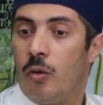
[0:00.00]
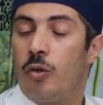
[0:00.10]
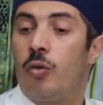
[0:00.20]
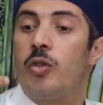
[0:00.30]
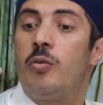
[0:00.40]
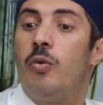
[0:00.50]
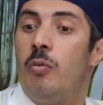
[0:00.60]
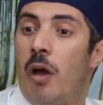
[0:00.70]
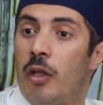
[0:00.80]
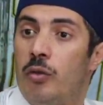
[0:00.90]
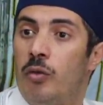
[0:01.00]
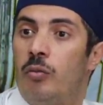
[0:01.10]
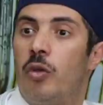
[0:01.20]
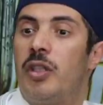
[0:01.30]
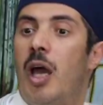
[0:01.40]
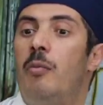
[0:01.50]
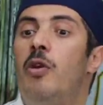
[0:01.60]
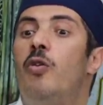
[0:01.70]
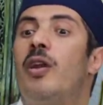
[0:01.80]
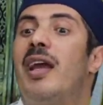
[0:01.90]
وتكسبه المعدوم
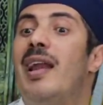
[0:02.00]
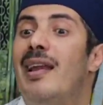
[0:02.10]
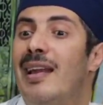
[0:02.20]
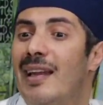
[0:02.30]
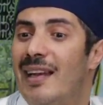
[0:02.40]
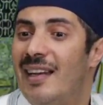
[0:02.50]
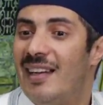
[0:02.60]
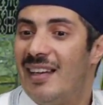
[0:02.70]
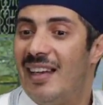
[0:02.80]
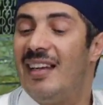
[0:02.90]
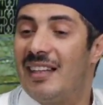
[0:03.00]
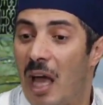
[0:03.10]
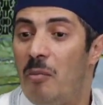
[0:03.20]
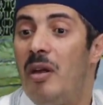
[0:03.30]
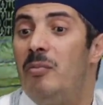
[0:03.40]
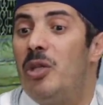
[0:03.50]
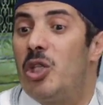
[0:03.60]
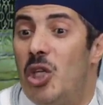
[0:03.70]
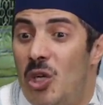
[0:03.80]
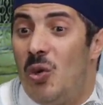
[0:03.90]
وتحمله الكل اللي تعبان
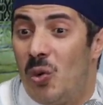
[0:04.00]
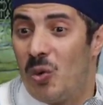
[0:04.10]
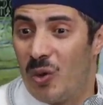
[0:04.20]
بتشيله